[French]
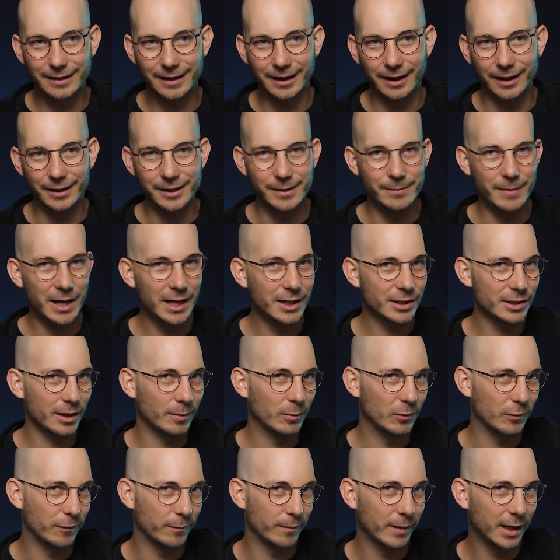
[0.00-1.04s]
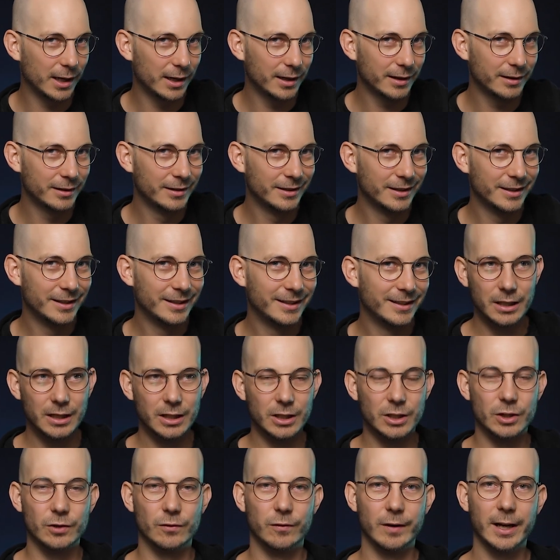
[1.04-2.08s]
en image, en mouvement,
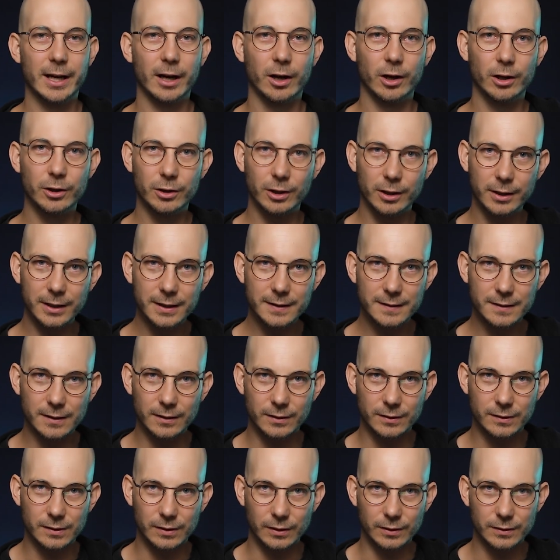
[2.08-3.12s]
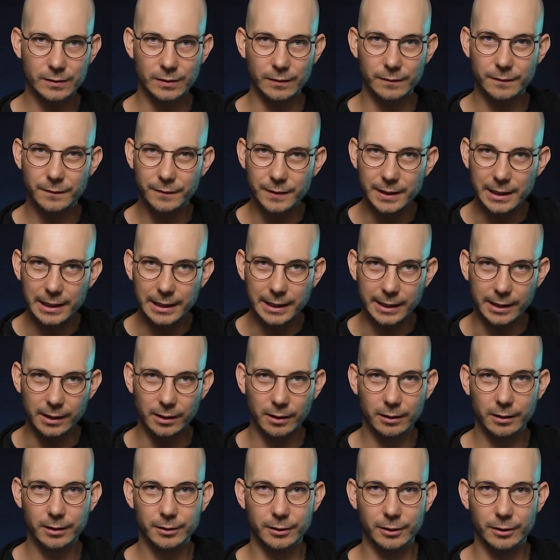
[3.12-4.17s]
je voulais redonner ce
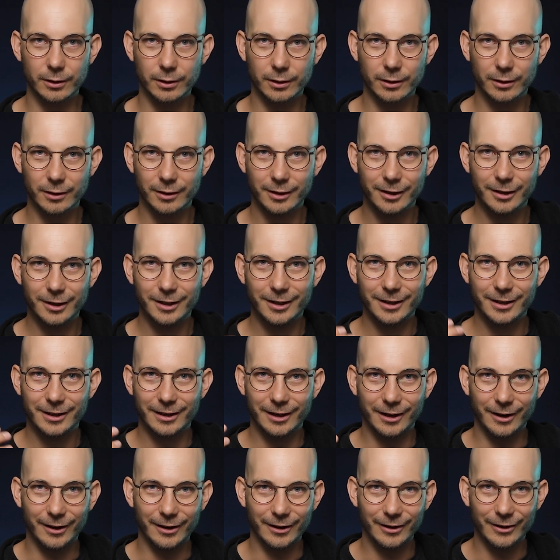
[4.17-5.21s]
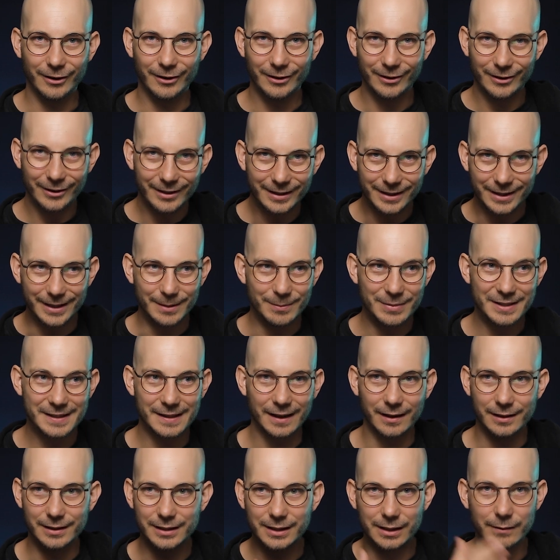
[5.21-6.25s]
feeling-là de, euh, des
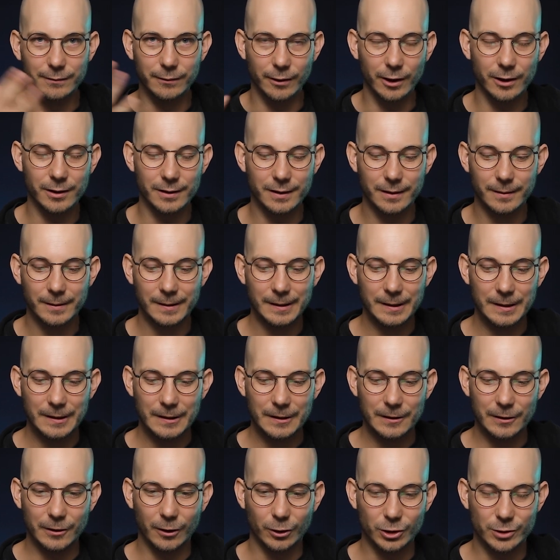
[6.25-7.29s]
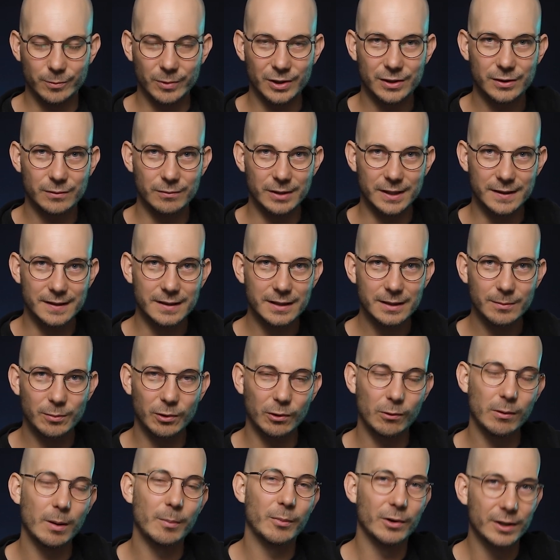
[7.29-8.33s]
pissenlits qui volent. Donc je me suis dit,
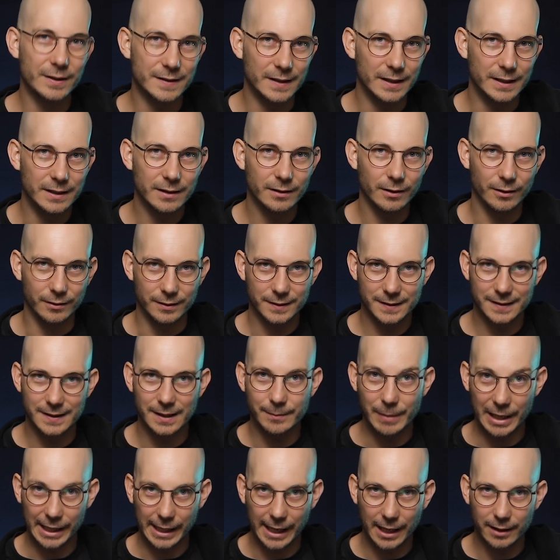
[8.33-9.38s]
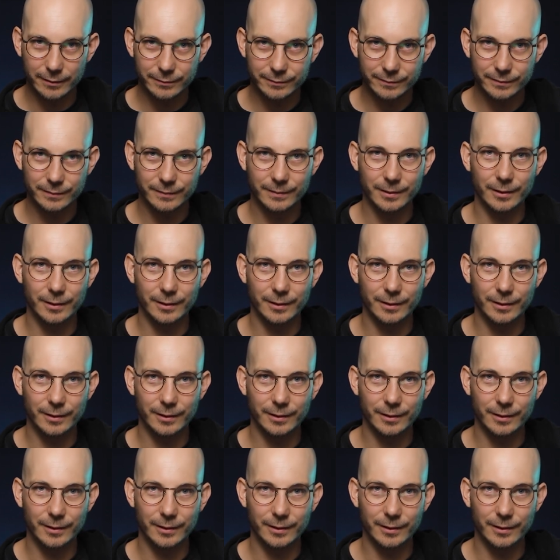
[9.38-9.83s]
pourquoi pas essayer un cinémagraphe.